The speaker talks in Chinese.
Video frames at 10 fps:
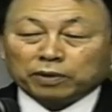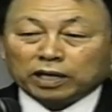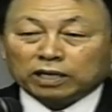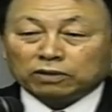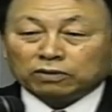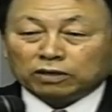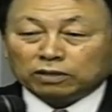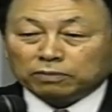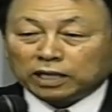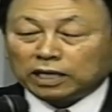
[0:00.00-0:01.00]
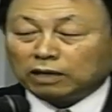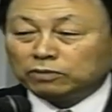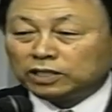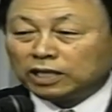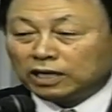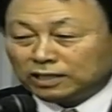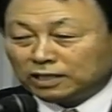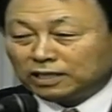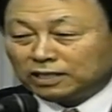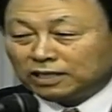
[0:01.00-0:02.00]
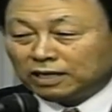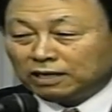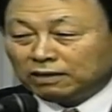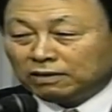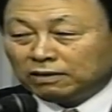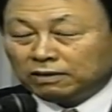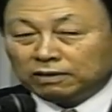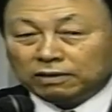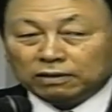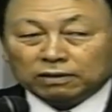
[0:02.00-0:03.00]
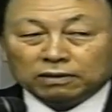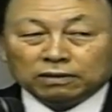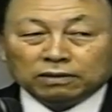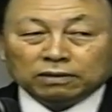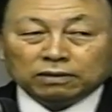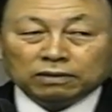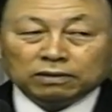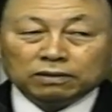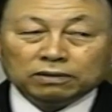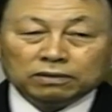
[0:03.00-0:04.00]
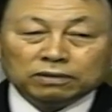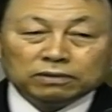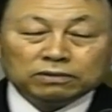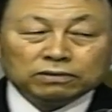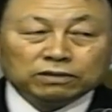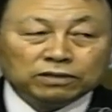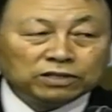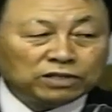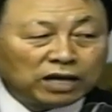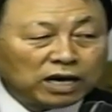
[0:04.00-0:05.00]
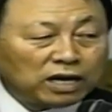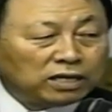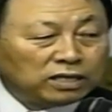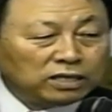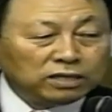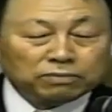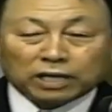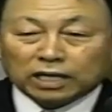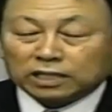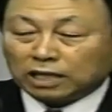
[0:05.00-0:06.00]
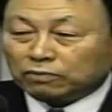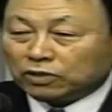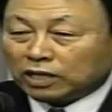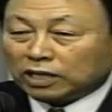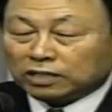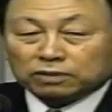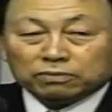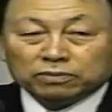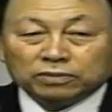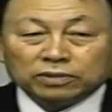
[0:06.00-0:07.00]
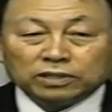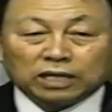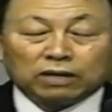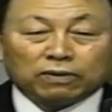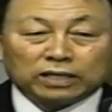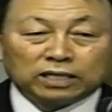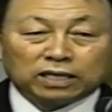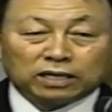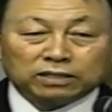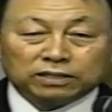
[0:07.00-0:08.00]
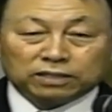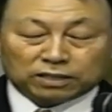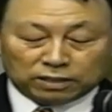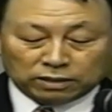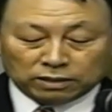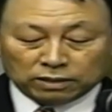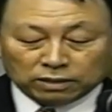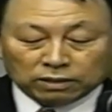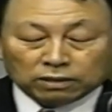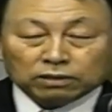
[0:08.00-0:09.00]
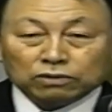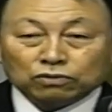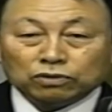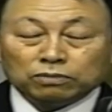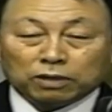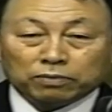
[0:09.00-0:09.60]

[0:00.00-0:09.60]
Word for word: 大家知道，甚至在信其他宗教的一些人，大家知道，人家那个派场讲究的也多精细呀。